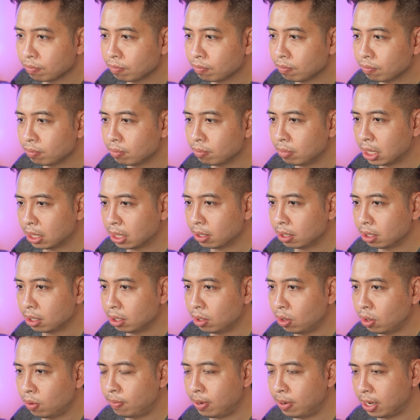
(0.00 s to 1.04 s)
Mạch
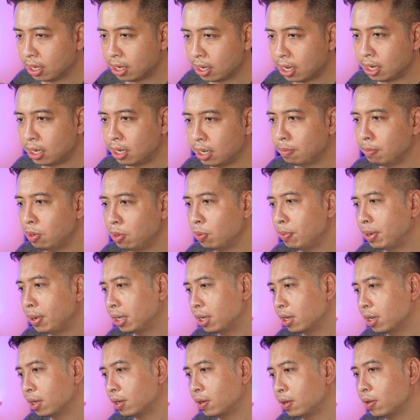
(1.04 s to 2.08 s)
non flex cut thì build bình
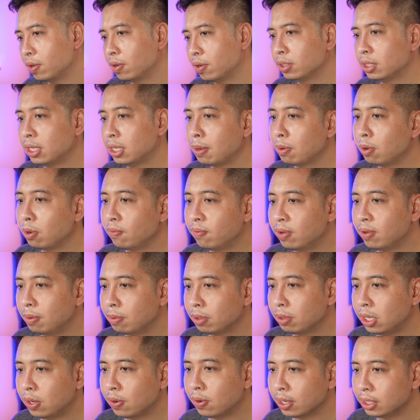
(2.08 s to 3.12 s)
thường thôi, còn xem con phím nó
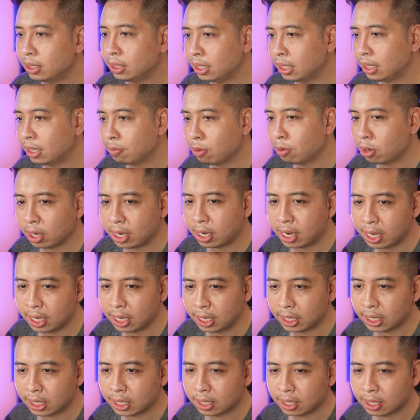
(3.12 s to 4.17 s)
thiếu cái gì thì móc cái đấy.
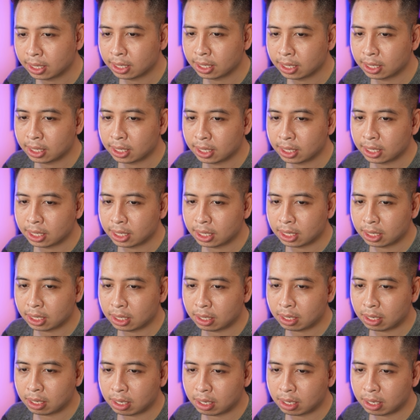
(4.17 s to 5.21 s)

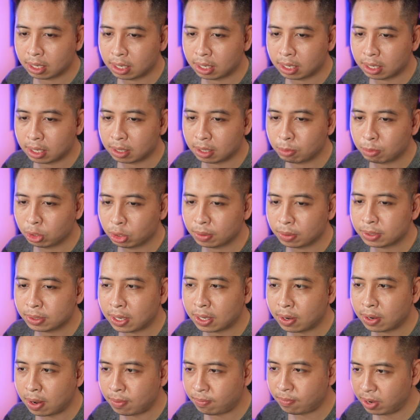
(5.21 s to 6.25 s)
Ờ, uh,
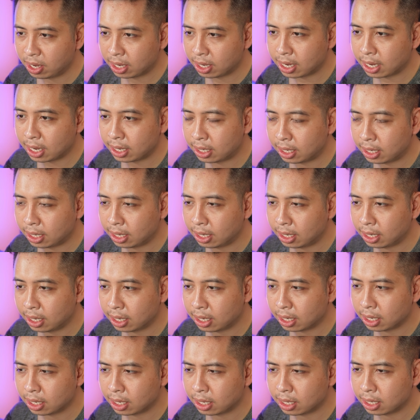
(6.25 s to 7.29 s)
1.6 non flex cut thì
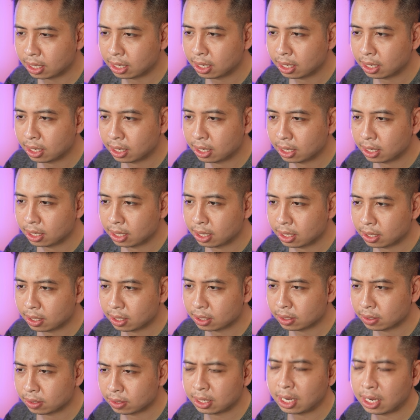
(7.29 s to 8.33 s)

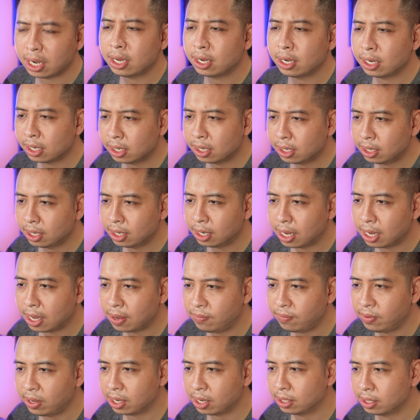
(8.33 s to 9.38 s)
ờ, sẽ đỡ hơn là
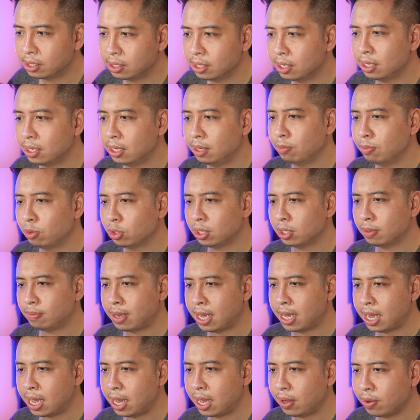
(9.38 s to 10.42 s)
việc chơi 1.2
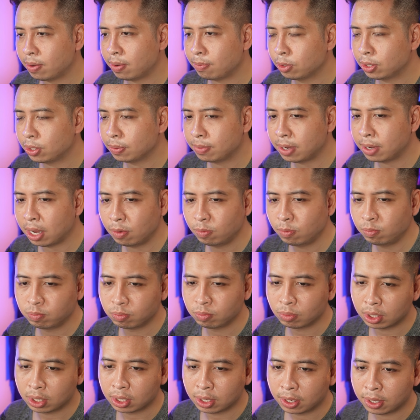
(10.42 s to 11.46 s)
hoặc 1.0
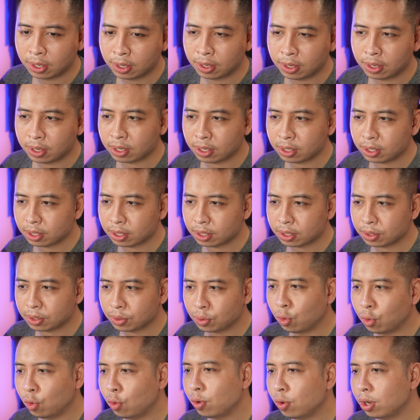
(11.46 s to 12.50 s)

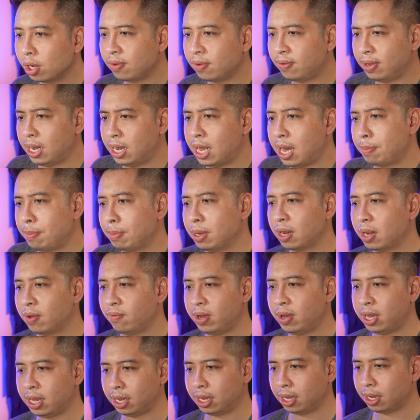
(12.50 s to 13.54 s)
gu của người Việt Nam mình là
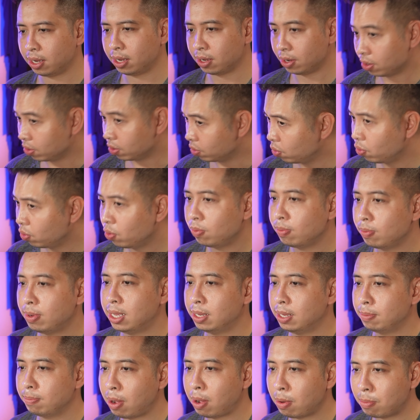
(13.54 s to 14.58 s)
vậy gu
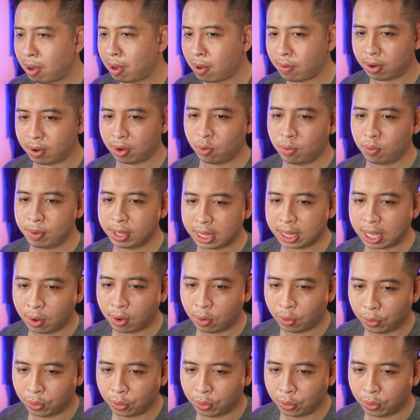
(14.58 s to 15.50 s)
mà mỏng mỏng là gu bên tàu